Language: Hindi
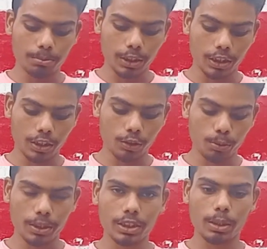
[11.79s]
मत करना तो
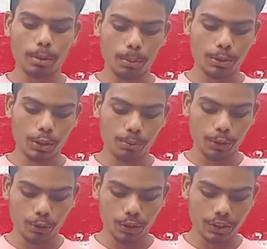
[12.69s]
फ्रेंड्स करते हैं फटाफट से
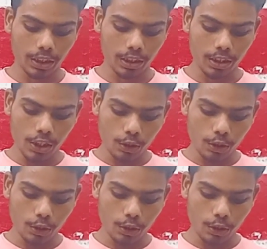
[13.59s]
वीडियो को स्टार्ट